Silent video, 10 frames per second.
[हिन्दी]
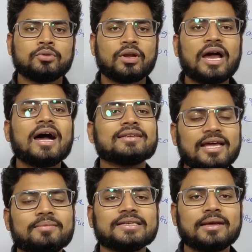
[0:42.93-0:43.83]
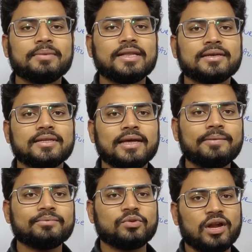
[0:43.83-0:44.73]
थोड़ा आसान भाषा में देखते
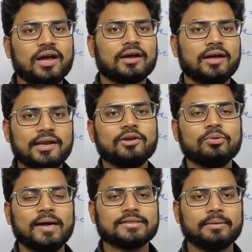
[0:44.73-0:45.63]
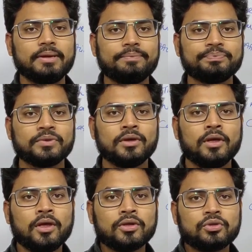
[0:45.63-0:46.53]
हैं थोड़ा घरेलू भाषा में
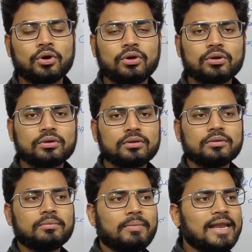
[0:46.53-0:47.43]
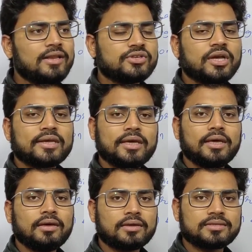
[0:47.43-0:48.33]
तो मान लीजिए कि
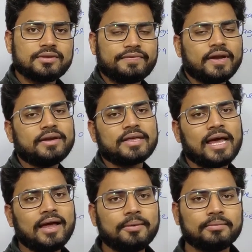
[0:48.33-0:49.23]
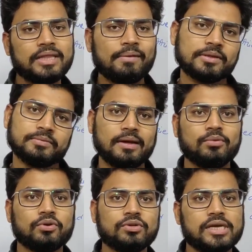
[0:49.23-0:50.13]
किसी फ्रेंड के यहाँ दावत में
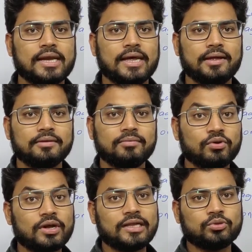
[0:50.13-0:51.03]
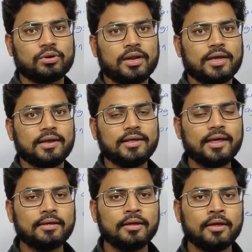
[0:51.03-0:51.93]
हम लोग को जाना है मुर्गा तोड़ने के लिए
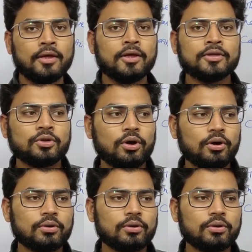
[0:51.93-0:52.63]
तो